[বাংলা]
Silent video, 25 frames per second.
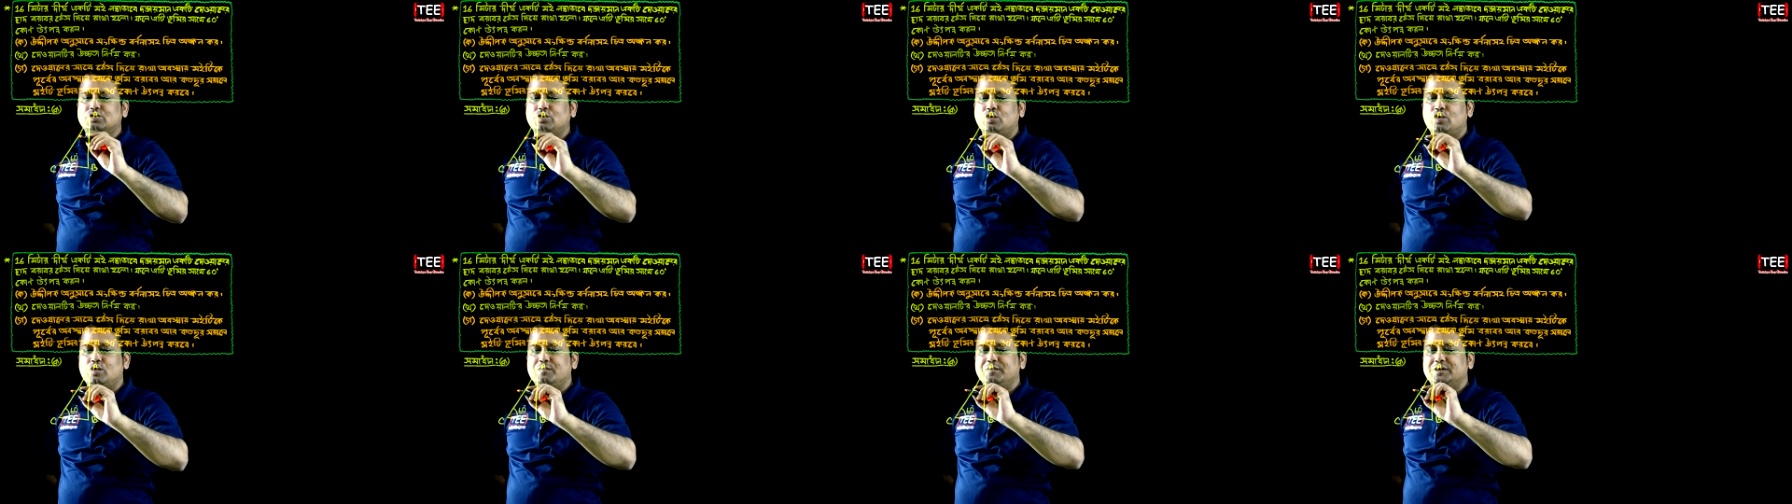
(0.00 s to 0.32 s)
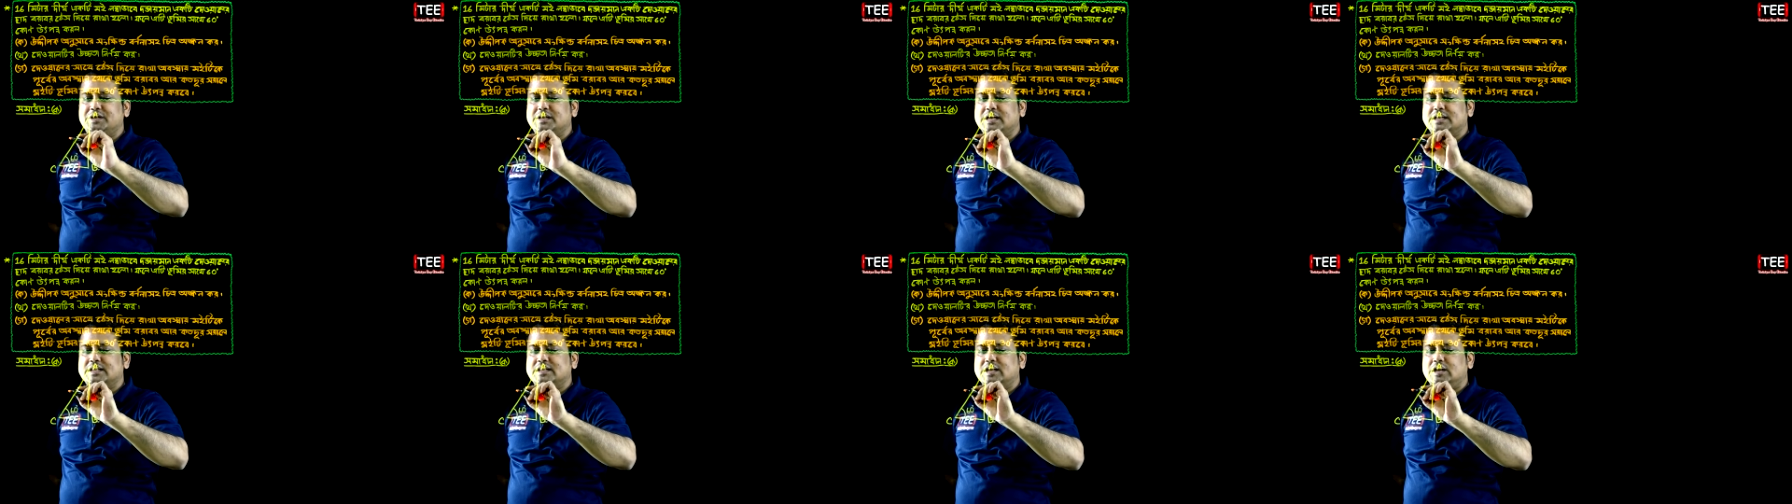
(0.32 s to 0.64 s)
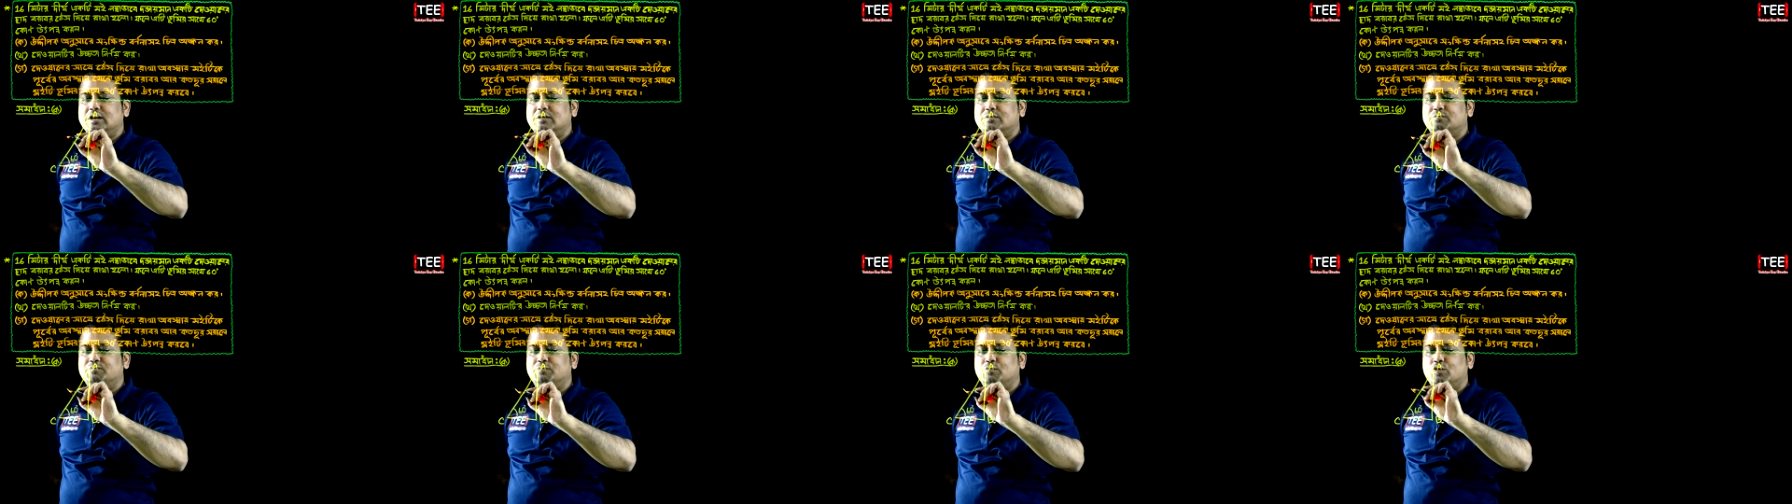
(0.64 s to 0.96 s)
ষোলো মিটার
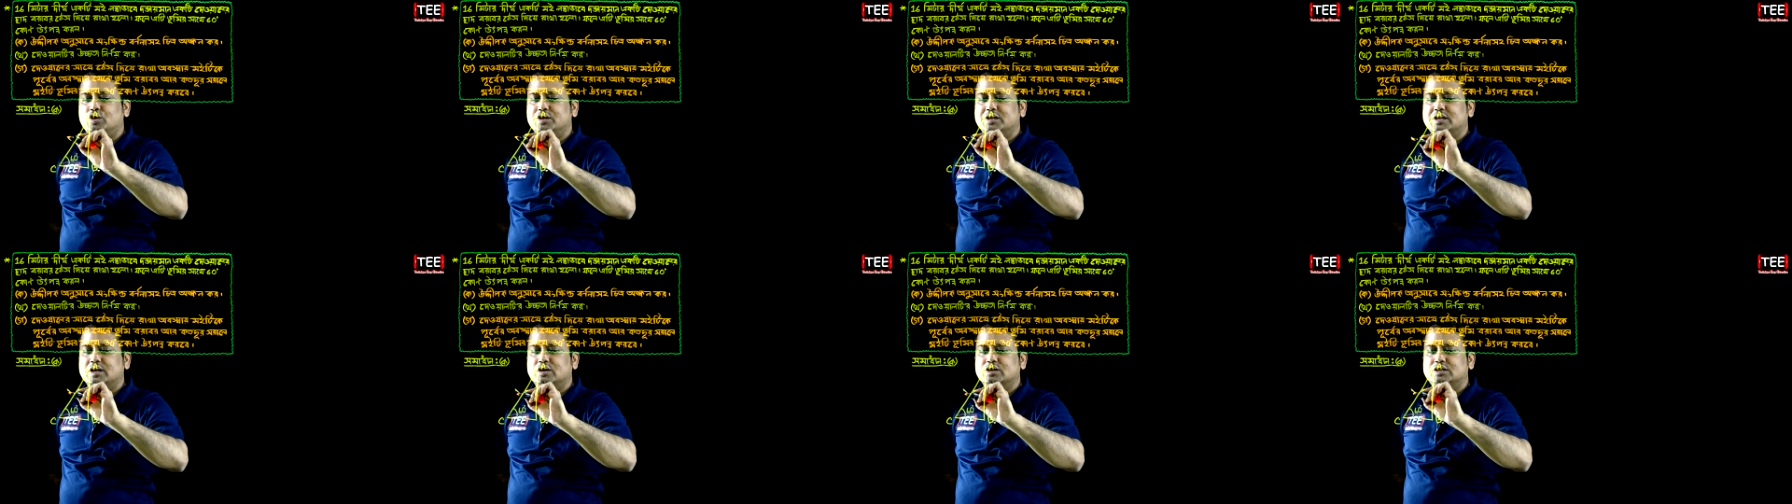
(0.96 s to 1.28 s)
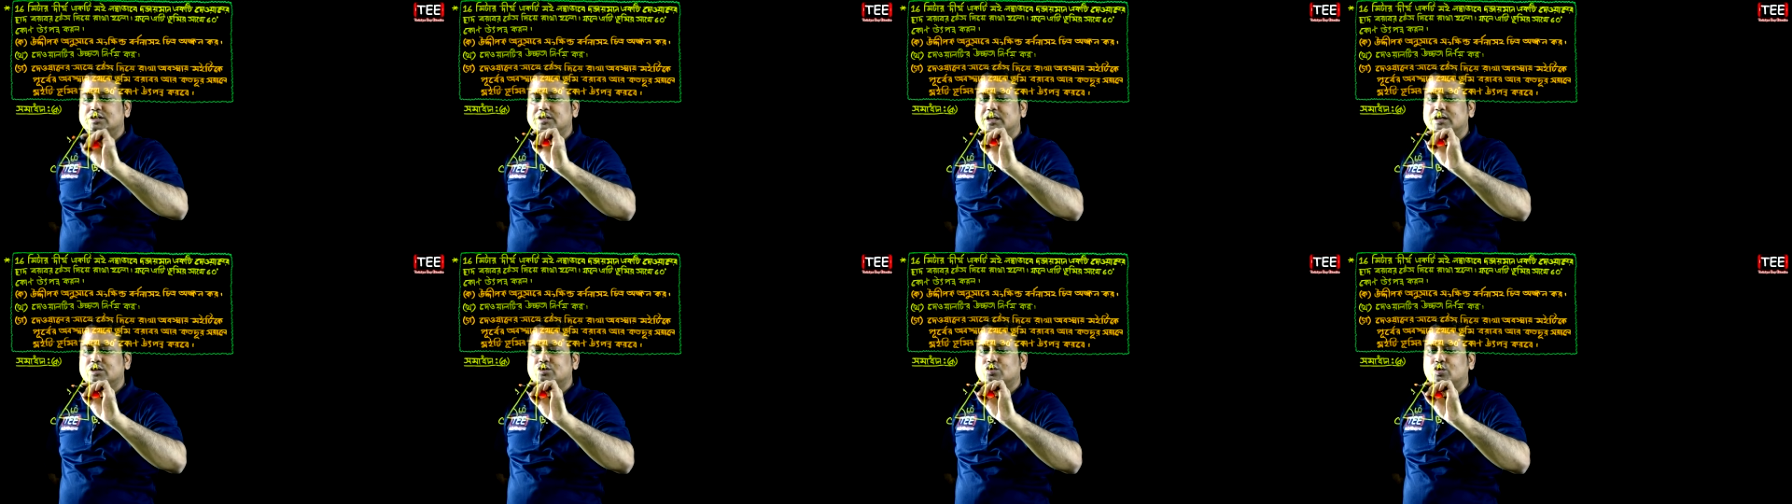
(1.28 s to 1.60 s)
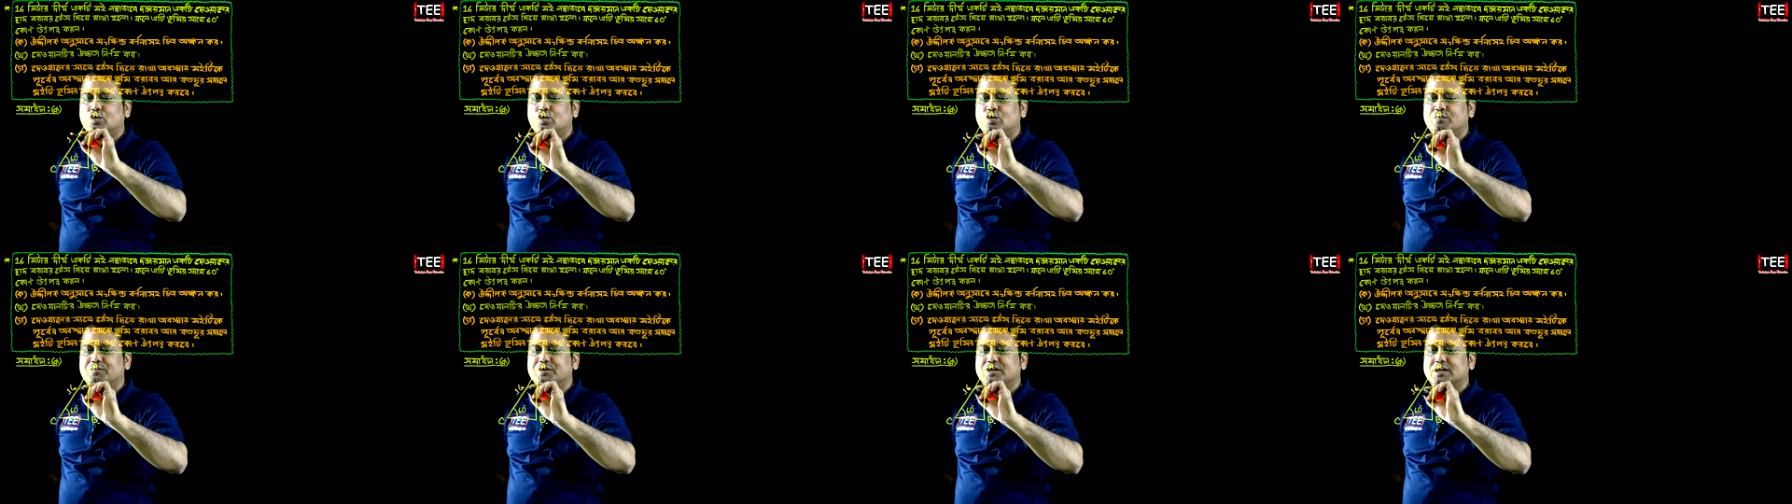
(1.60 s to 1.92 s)
তাহলে মইটা হচ্ছে
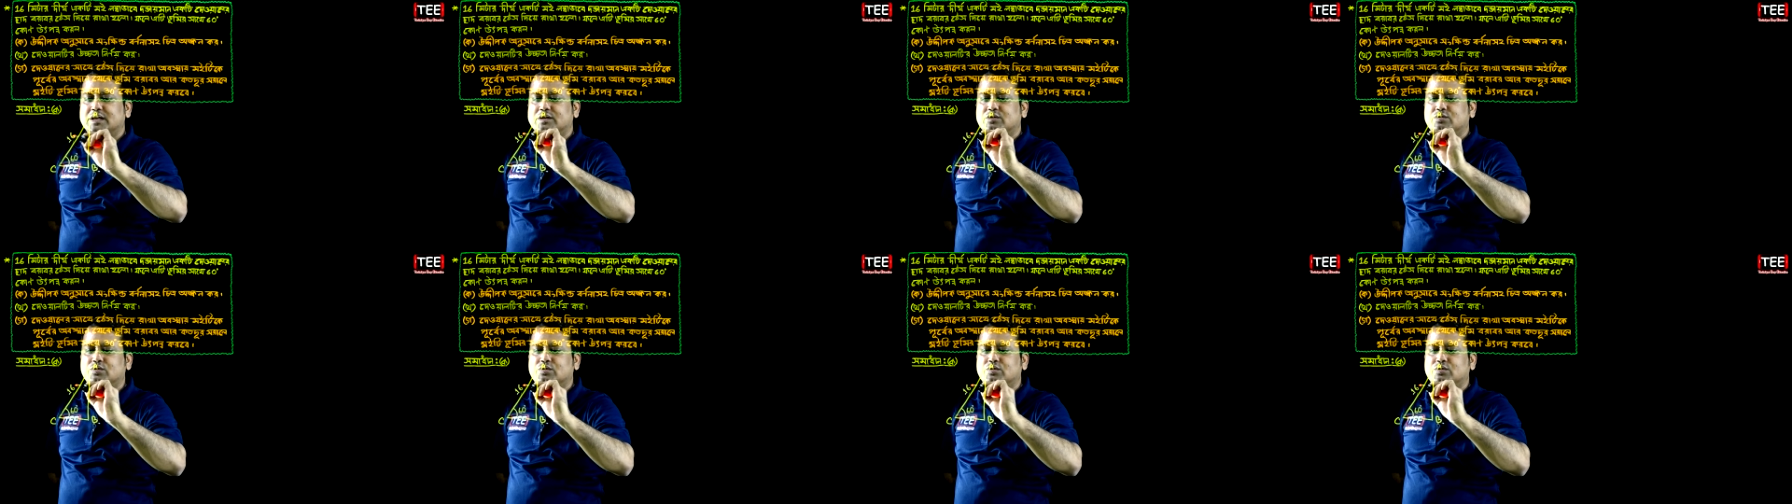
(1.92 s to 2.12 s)
ষোলো মিটার